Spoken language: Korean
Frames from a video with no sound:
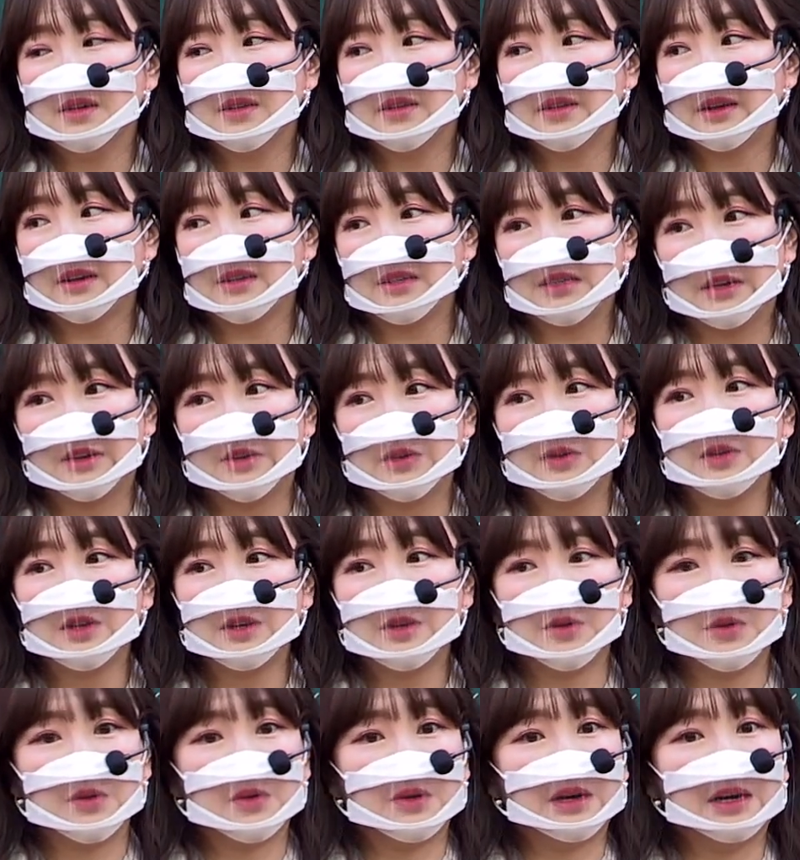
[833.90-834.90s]
내가 작년에
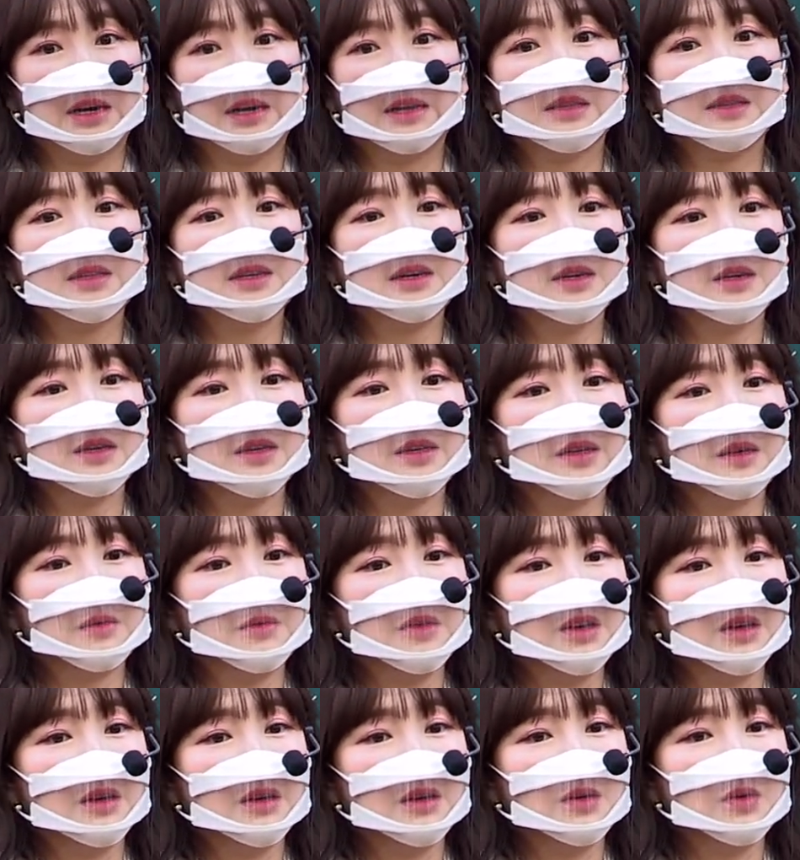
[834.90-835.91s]
결과가 안 나왔기
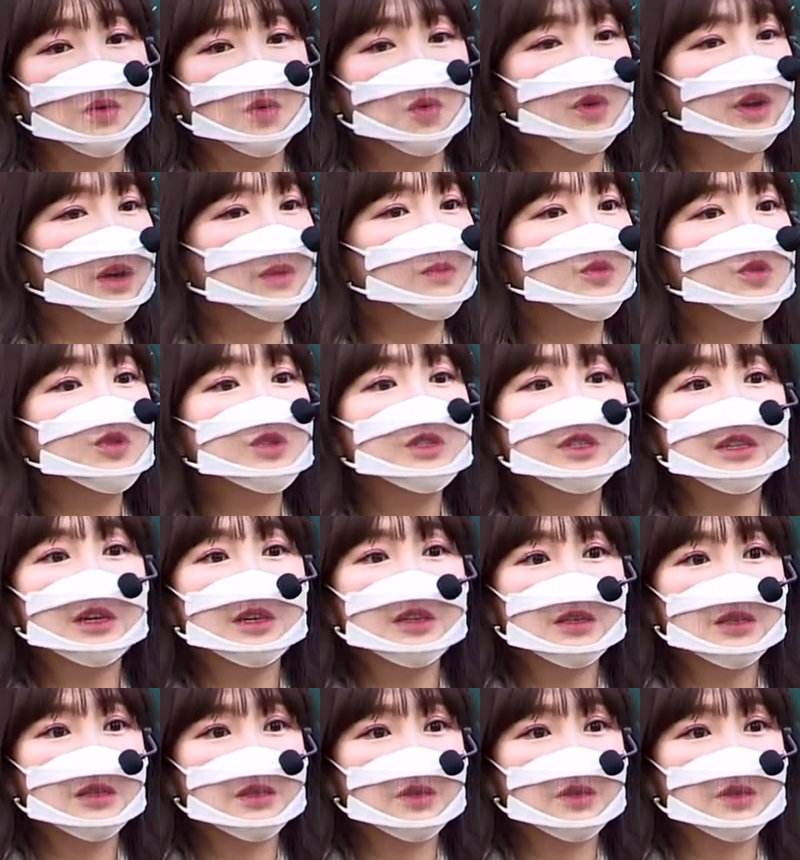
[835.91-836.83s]
때문에 올해 무슨 한이